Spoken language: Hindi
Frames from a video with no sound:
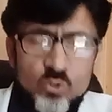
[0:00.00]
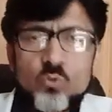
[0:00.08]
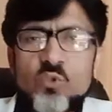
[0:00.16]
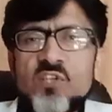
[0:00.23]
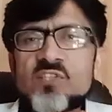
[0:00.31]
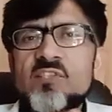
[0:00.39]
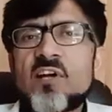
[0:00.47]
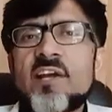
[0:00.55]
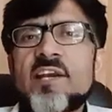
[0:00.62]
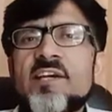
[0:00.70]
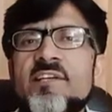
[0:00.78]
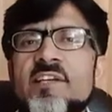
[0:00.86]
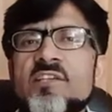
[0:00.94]
तो ये
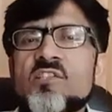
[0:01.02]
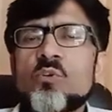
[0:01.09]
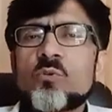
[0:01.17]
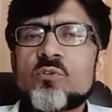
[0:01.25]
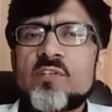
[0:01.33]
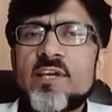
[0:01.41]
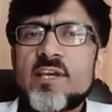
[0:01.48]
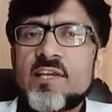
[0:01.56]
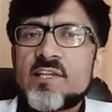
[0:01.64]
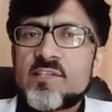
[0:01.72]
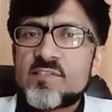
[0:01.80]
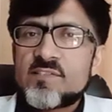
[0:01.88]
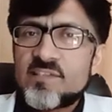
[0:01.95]
सारे टेस्ट होते
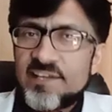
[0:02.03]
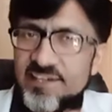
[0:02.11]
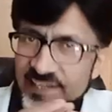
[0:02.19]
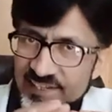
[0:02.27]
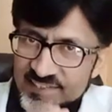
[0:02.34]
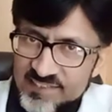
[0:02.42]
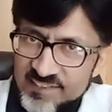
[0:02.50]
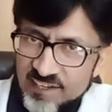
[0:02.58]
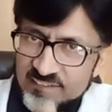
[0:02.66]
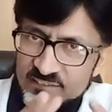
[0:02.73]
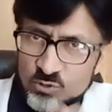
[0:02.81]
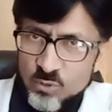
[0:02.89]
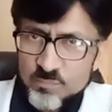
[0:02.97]
हैं सारे एक
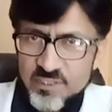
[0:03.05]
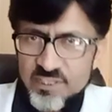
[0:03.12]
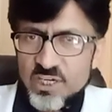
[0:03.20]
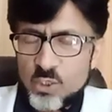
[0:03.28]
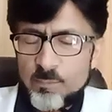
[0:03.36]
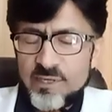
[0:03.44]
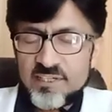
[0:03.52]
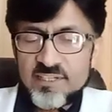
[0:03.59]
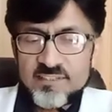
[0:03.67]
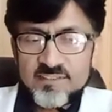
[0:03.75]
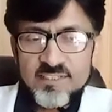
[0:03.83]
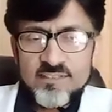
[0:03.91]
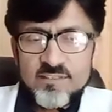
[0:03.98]
साथ तो हम नहीं रिकमेंड
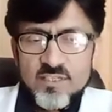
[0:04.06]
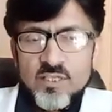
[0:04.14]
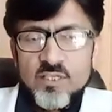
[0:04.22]
करते